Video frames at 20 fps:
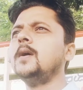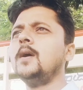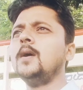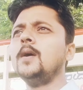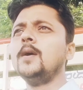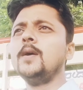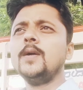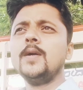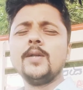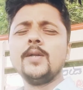
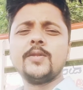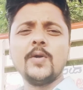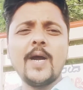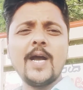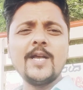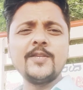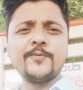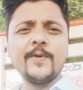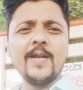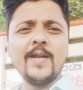तो गैस
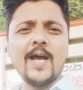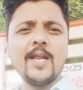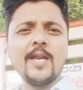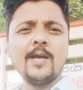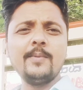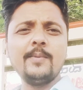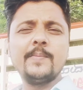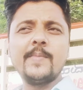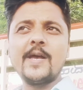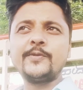फिलहाल अभी
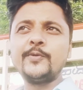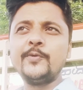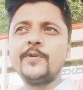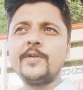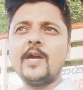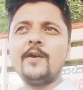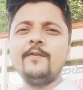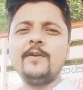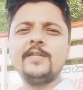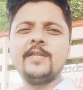मैसूर का
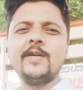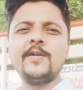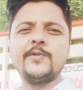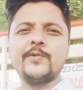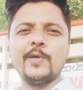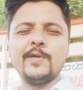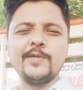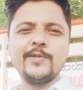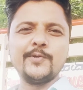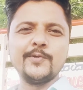वेदर
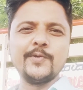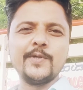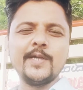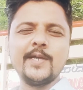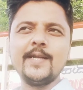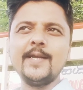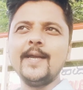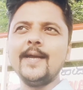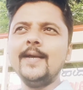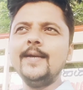22 डिग्री है
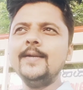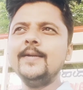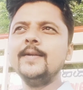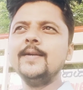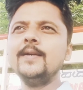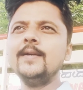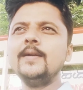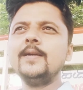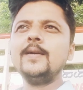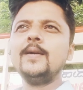
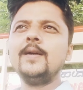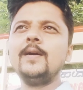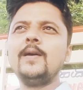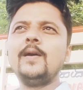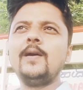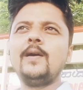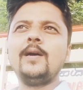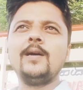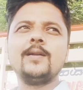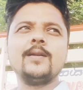और
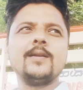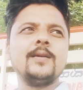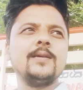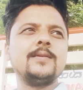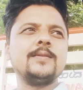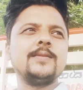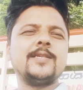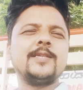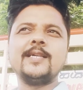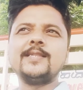
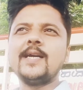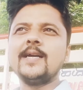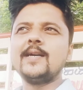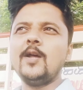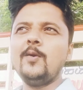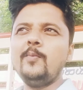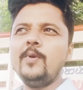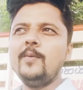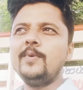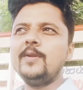ज़्यादा गर्मी भी
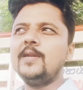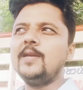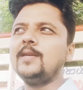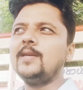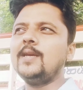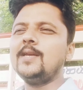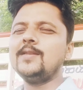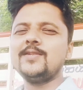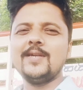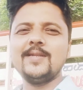नहीं है
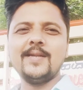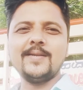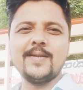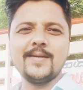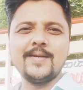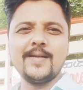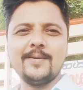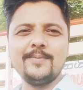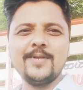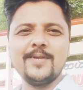ज़्यादा ठंडा भी
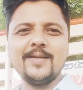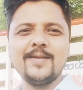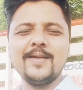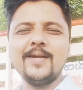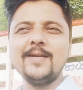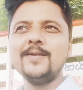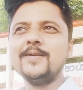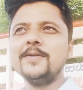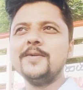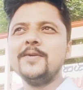नहीं है
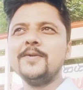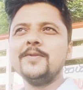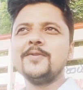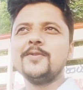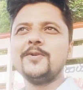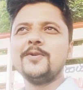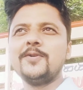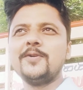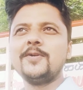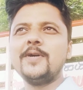तो
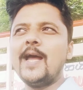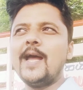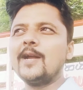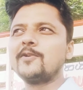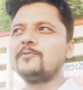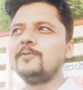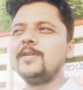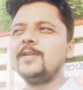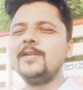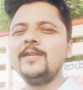एक्चुअली
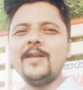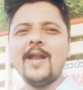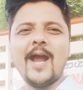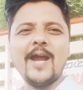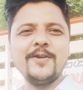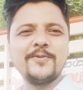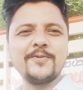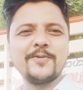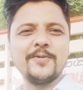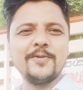नाइट
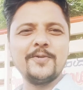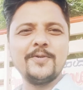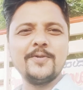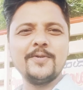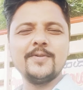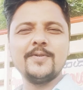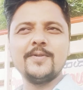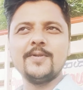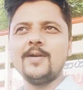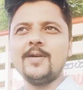
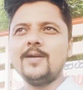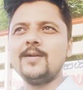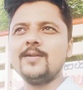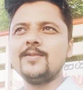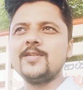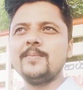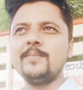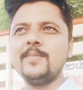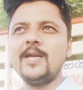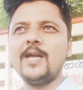को जब मैं
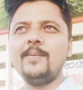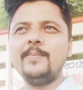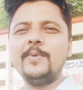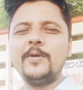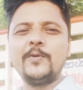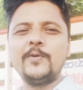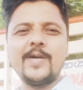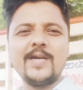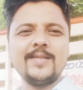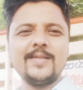यहाँ पे रुका
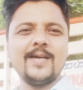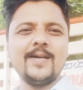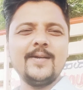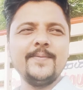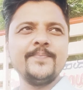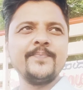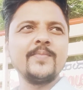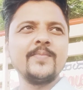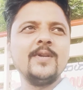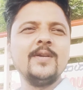था
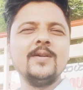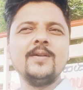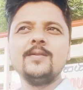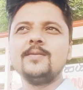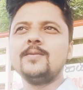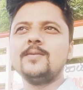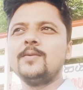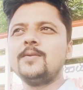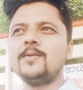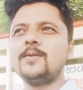तो
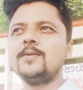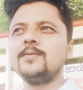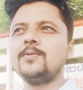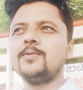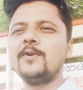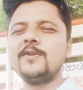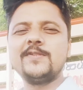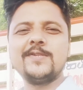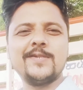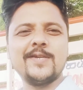थोड़ी सी
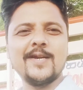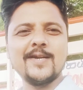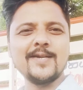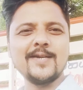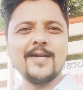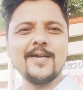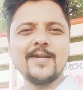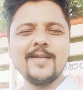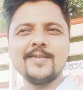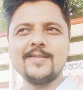ठंड लग रही थी